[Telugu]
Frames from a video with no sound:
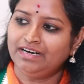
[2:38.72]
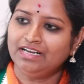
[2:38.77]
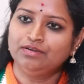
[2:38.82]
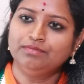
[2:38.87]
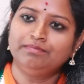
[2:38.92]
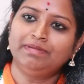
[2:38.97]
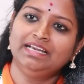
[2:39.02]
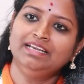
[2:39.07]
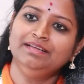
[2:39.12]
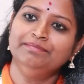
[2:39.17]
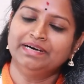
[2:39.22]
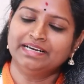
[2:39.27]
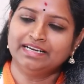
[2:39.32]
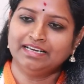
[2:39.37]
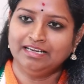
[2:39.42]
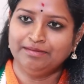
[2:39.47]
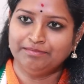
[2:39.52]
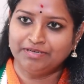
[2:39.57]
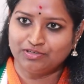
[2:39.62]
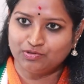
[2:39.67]
వాళ్ళు మళ్ళీ
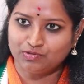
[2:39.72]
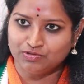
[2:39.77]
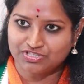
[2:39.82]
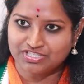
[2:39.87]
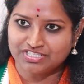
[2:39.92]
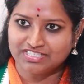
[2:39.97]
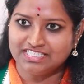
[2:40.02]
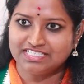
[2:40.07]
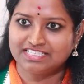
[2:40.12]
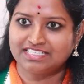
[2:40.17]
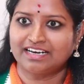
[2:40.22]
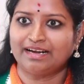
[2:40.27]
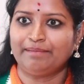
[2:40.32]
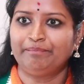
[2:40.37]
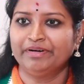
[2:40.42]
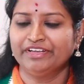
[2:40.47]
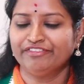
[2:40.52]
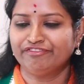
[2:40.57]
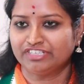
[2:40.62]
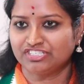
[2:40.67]
మనల్ని ఏమన్నా క్వశ్చన్ చేస్తారు
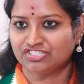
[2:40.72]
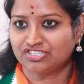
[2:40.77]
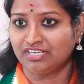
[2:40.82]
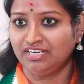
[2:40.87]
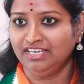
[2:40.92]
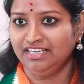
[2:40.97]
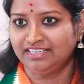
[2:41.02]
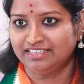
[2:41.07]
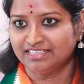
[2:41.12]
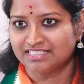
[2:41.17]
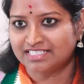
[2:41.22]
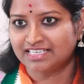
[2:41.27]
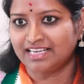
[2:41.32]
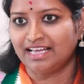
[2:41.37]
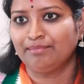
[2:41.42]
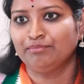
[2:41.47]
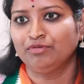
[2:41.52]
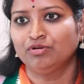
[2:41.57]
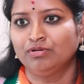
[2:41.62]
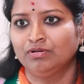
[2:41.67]
అప్పుడే ఫ్రెష్ గా లిక్కర్
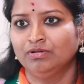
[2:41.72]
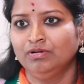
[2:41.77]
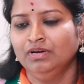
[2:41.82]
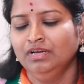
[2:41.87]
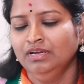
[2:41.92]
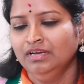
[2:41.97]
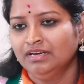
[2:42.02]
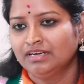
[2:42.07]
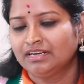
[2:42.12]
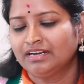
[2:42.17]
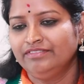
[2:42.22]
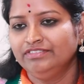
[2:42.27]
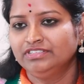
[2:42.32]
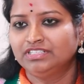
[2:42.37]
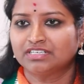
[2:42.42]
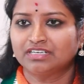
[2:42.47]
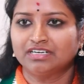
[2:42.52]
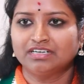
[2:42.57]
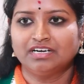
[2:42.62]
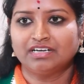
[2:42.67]
స్కామ్ లో
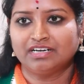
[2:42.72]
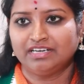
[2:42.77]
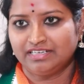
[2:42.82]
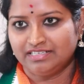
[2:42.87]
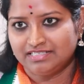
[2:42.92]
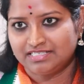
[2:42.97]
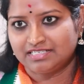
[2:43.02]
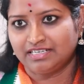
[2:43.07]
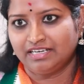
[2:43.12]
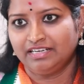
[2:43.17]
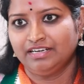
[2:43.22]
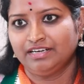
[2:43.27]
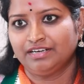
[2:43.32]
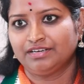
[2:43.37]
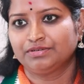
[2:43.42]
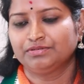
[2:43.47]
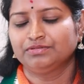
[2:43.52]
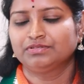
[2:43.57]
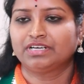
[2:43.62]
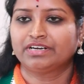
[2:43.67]
కవితక్క గారు అరెస్ట్
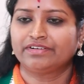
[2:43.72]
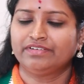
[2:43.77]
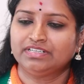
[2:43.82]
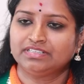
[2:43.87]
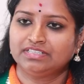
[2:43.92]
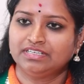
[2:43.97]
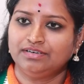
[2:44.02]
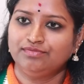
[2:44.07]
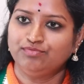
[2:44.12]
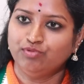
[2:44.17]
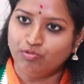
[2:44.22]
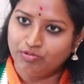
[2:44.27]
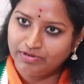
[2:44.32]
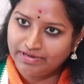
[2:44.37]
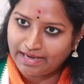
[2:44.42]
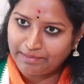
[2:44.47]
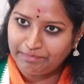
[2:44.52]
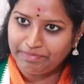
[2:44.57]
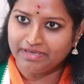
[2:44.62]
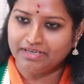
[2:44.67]
అయ్యారు తర్వాత ఫోన్
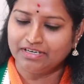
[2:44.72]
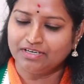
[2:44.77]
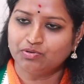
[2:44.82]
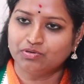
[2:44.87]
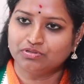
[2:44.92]
ట్యాపింగ్ అని